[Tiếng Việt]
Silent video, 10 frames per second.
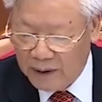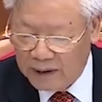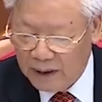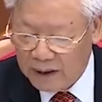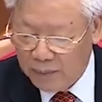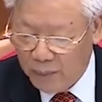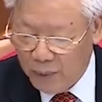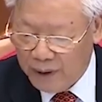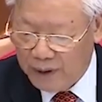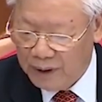đều được các cấp
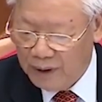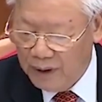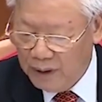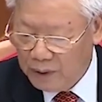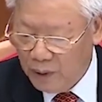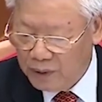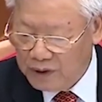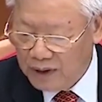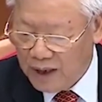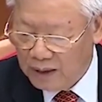ủy tổ
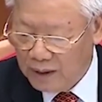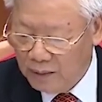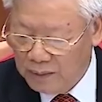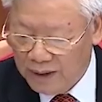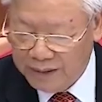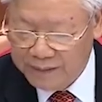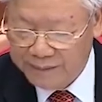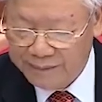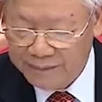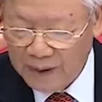chức đảng đồng
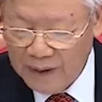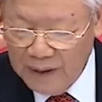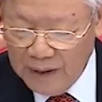tình